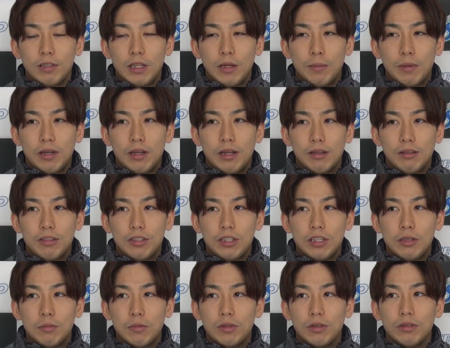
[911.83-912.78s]
やっぱ各
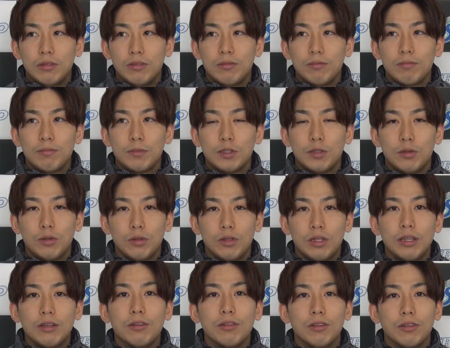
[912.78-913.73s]
チーム揃っ
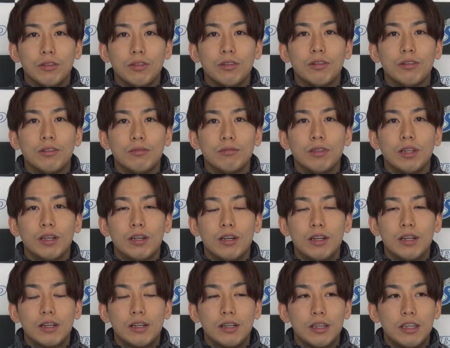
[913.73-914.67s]
てくるとな
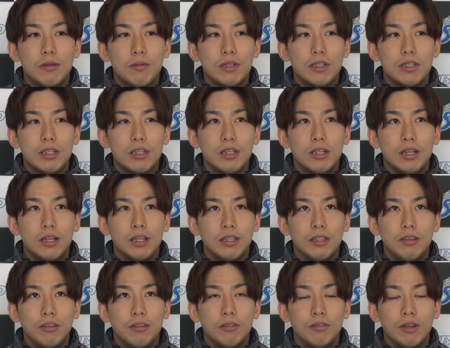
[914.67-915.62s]
かなか厳しいなっ
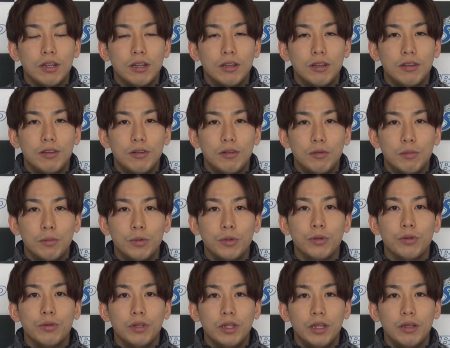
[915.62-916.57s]
ていうのは思う
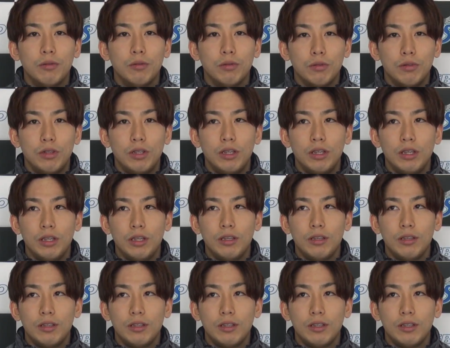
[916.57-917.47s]
ので本当に、